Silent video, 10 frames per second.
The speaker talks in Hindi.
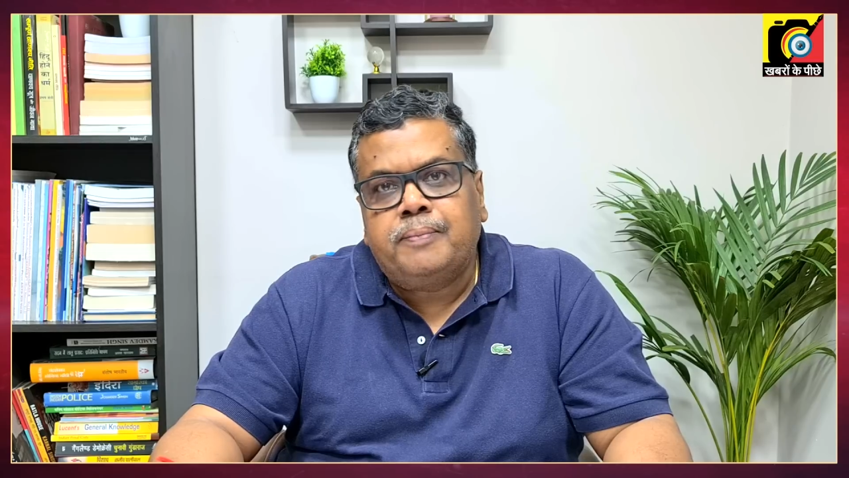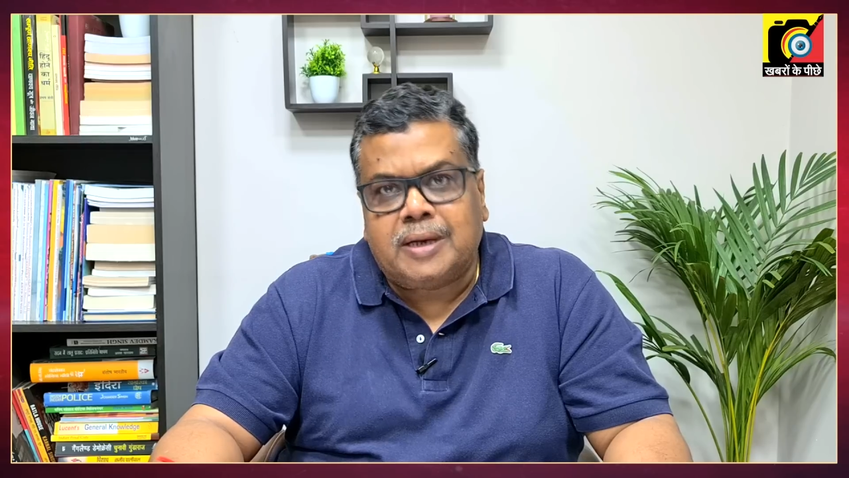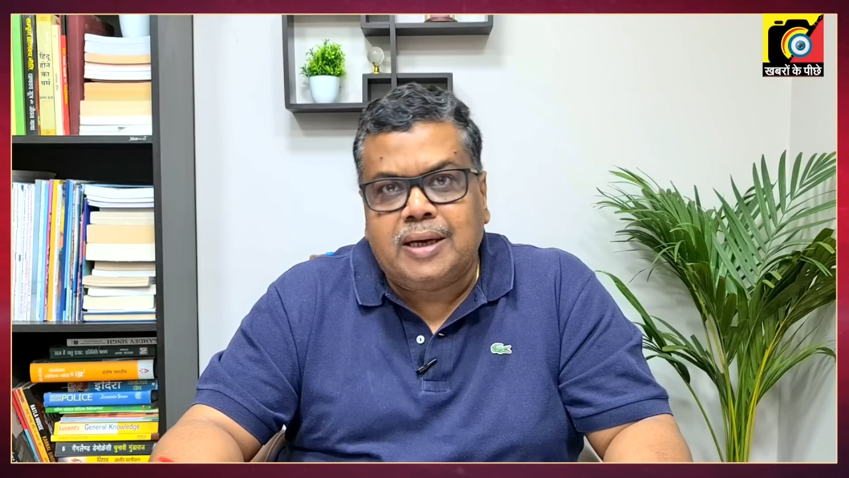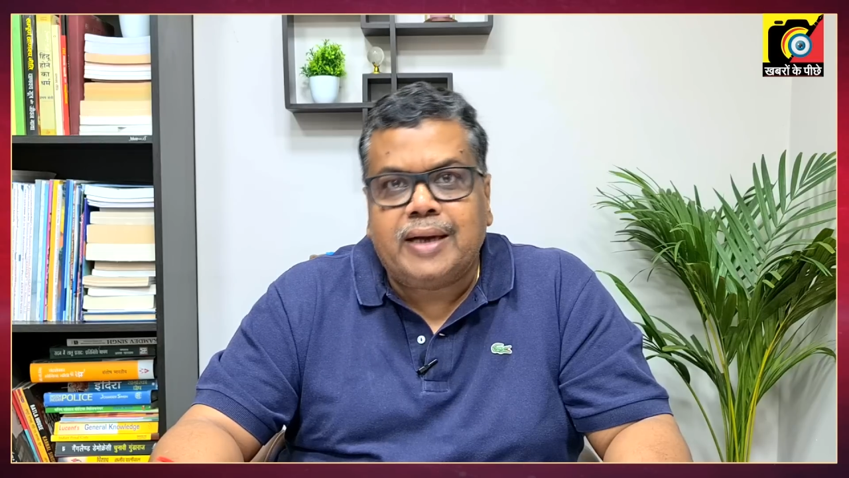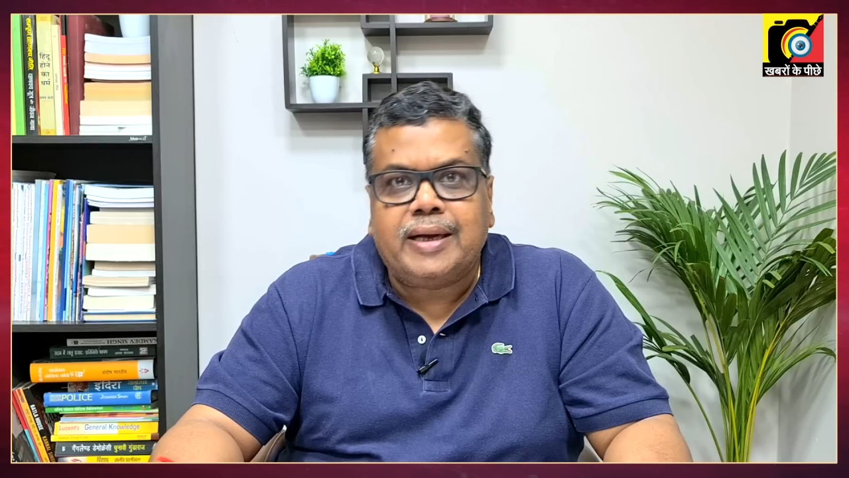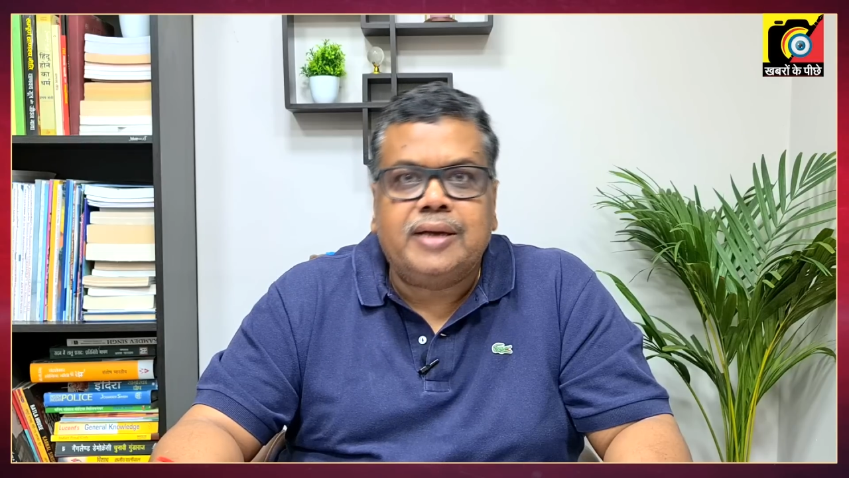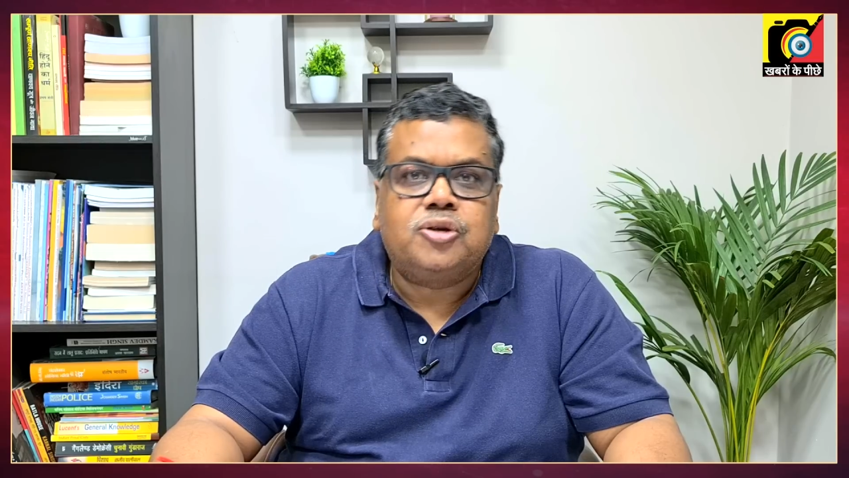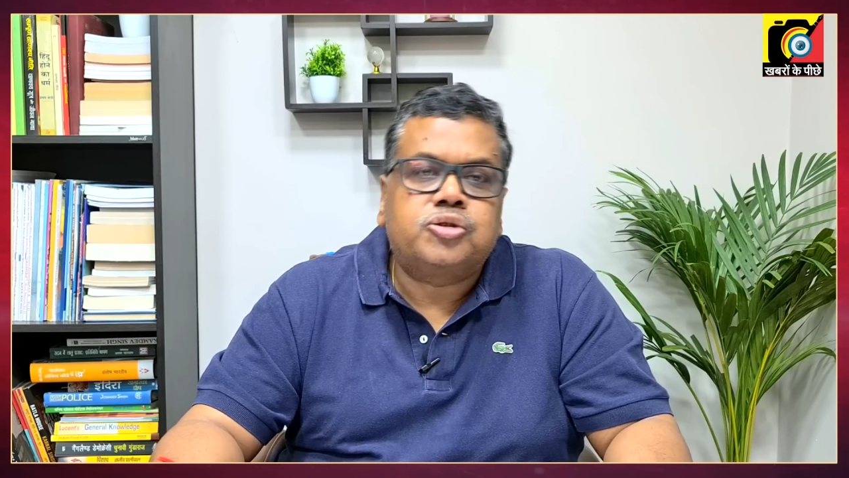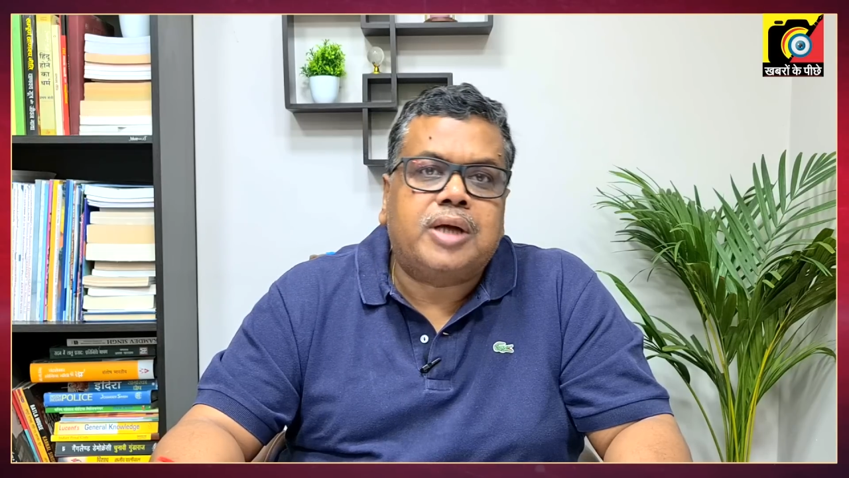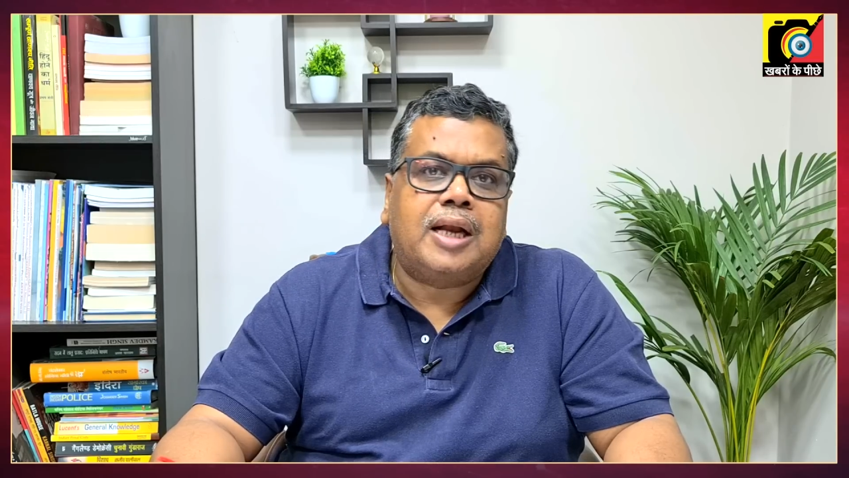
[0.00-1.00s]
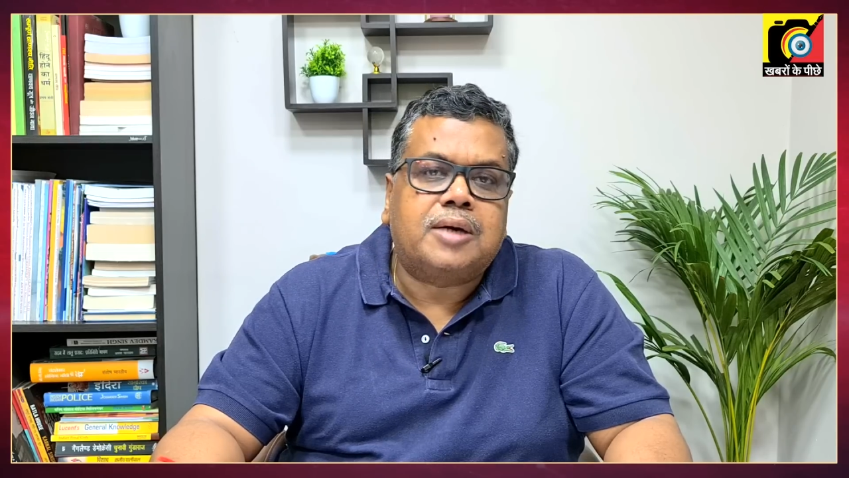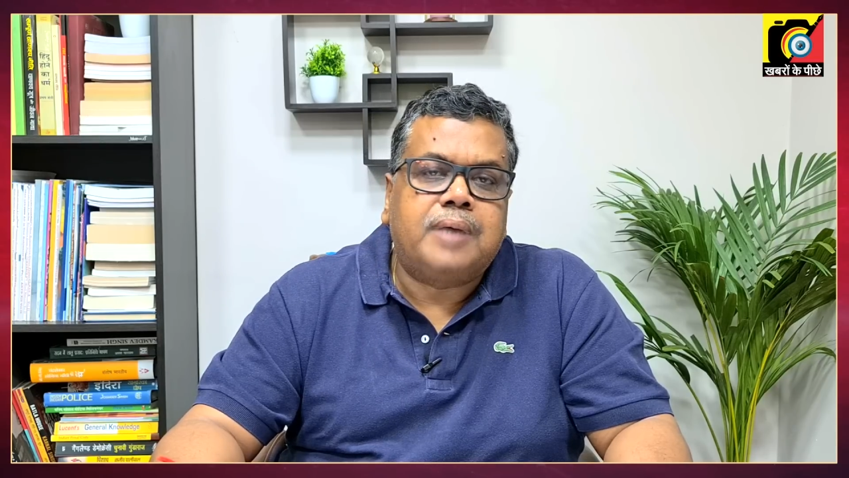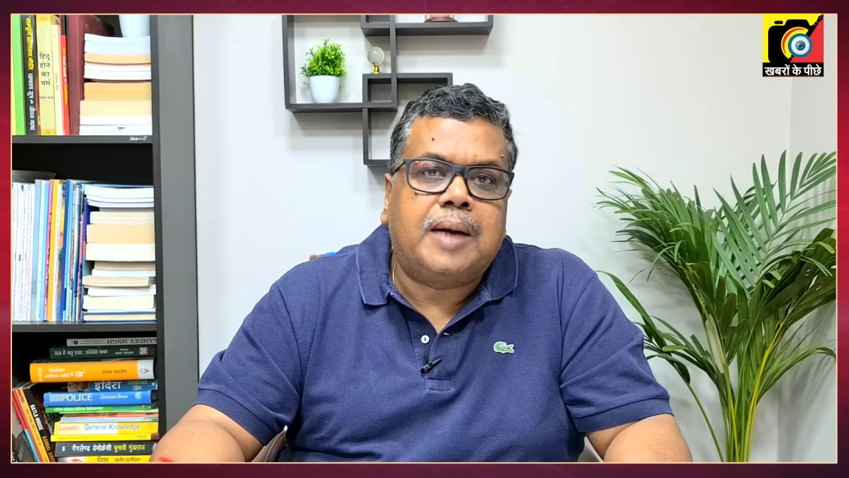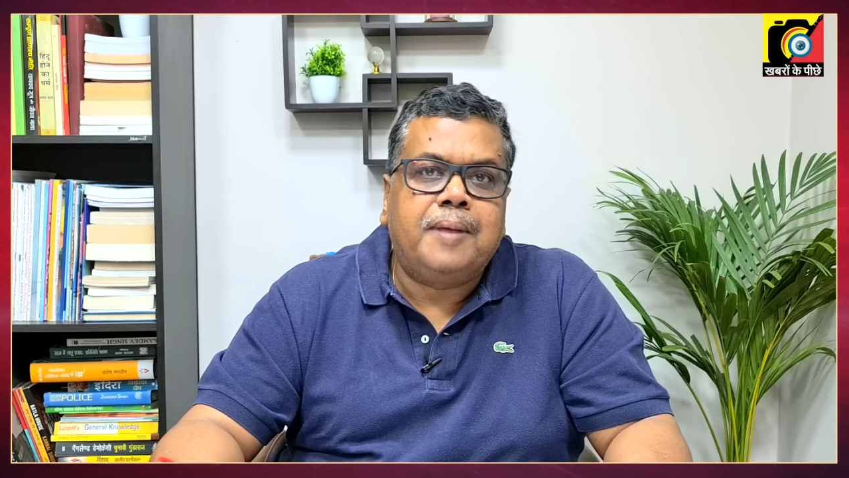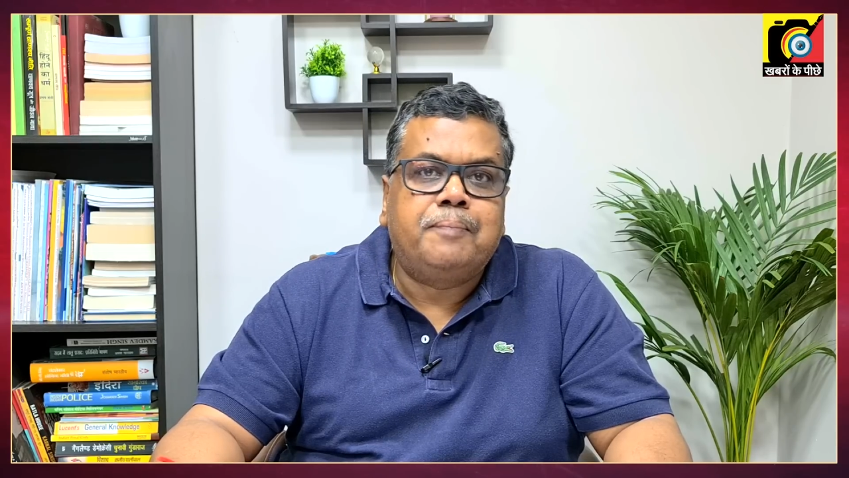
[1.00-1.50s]
पटना के हिंदुस्तान
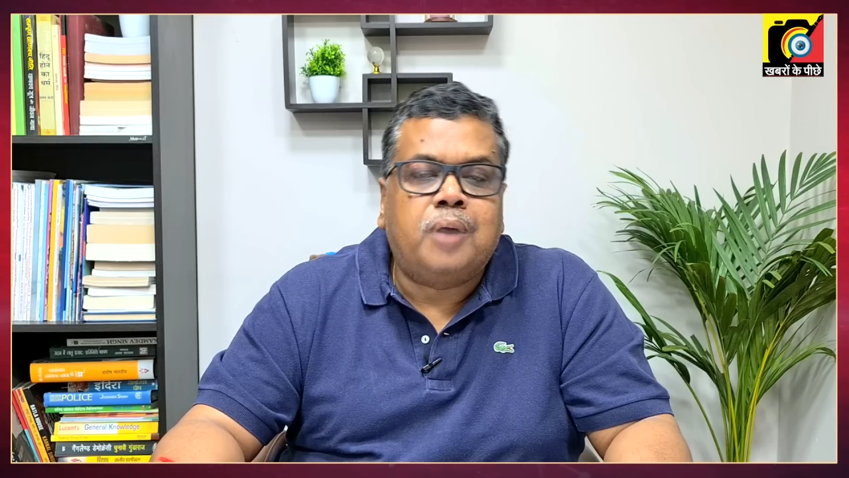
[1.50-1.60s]
अखबार में